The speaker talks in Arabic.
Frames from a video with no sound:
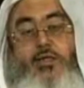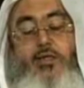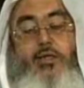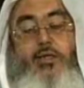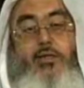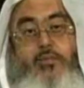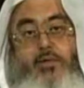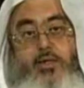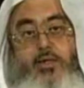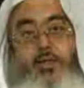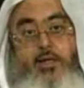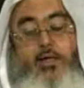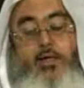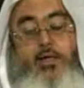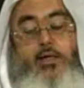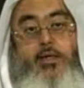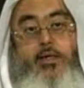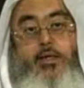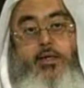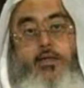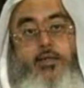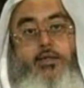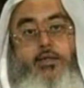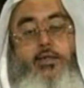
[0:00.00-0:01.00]
نبينا
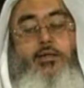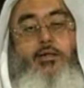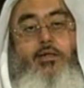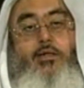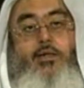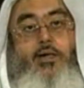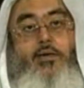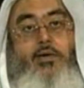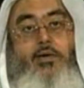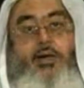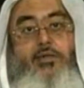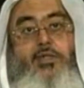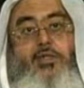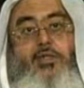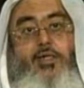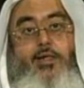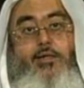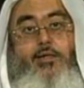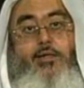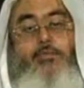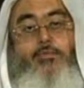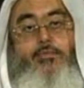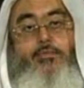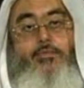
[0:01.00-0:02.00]
صلى الله عليه
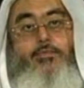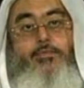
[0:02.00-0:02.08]
وسلم